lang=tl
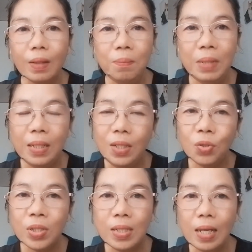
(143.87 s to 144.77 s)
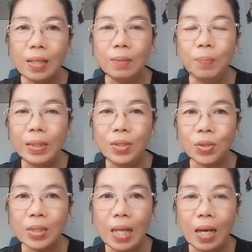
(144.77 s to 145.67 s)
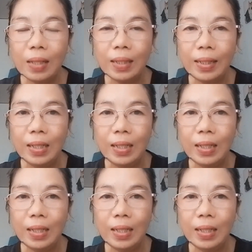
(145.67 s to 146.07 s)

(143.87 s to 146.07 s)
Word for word: videos niya videos lang na